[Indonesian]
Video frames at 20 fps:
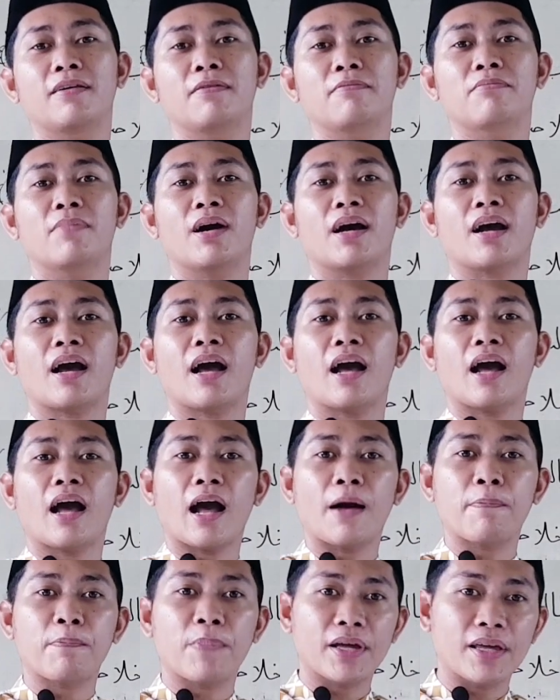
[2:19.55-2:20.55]
maka
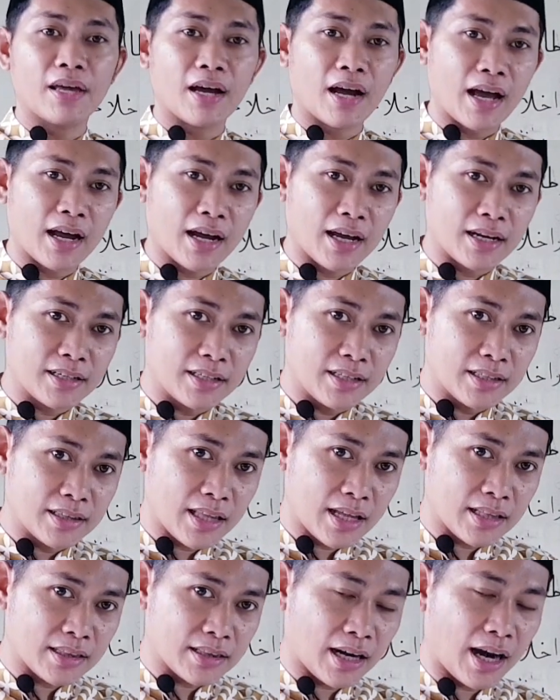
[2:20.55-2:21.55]
apa yang akan
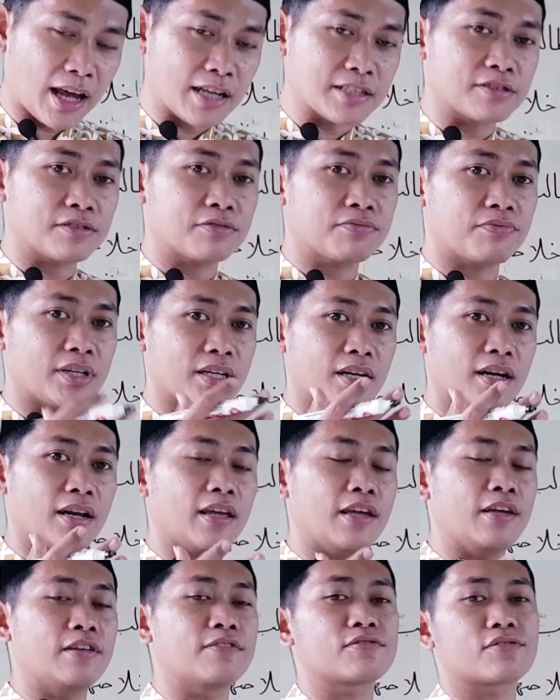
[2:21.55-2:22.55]
kita transfer
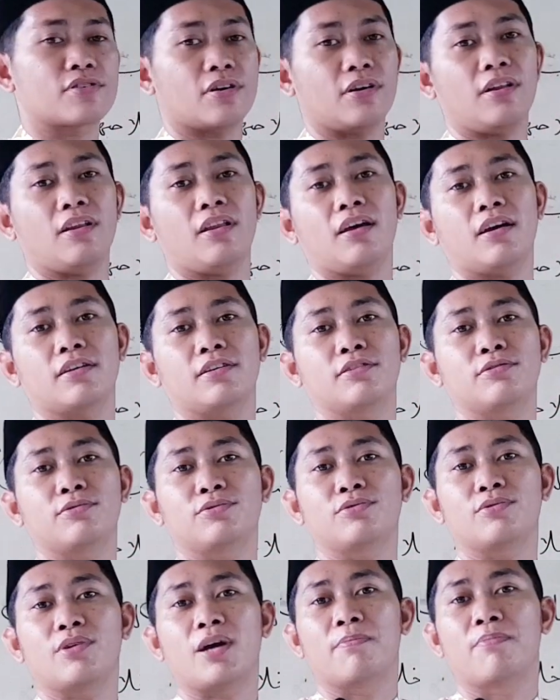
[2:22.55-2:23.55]
insya Allah itu
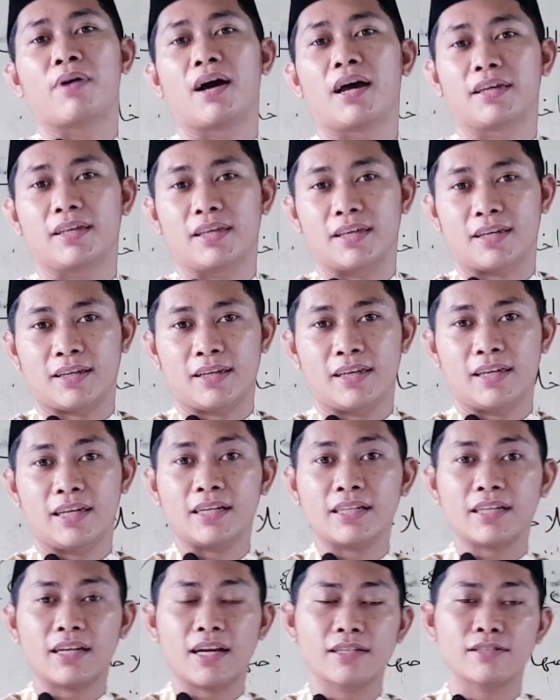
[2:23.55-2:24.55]
juga baik.
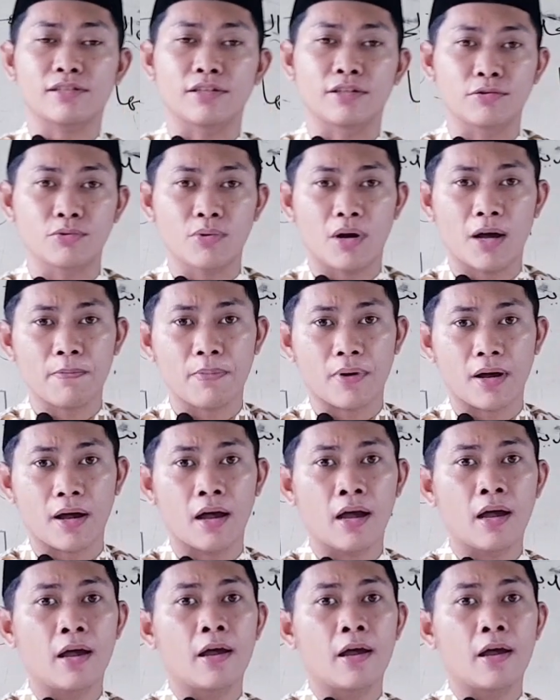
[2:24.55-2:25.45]
Ikhlas itu apa?